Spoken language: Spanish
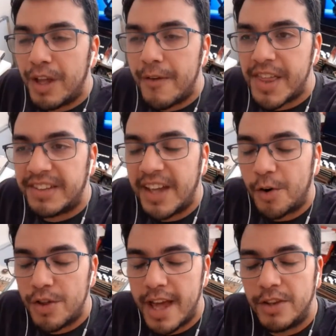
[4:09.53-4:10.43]
se va
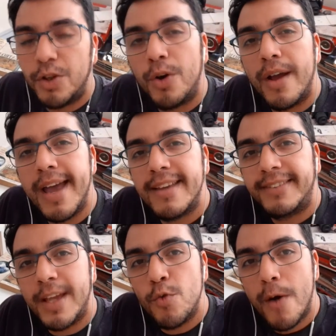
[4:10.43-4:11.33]
desarrollando
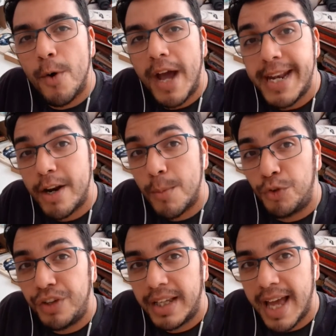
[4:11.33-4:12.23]
este nuevo género
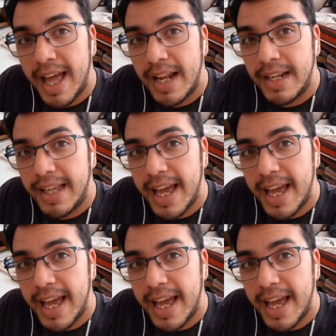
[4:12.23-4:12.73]
musical